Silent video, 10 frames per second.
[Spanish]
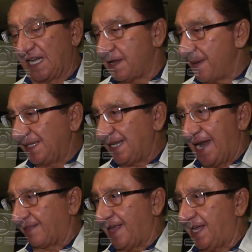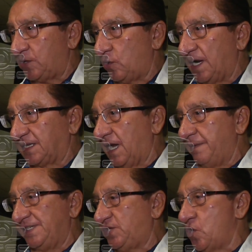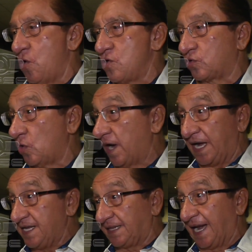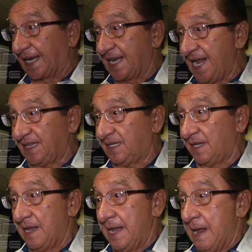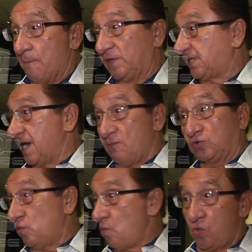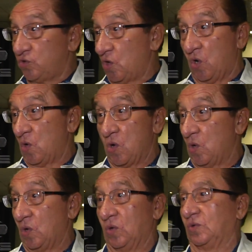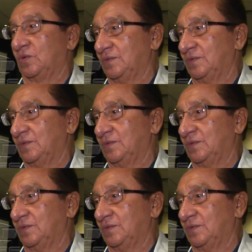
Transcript: además de la radio y la televisión con el Internet, pues tenemos un mundo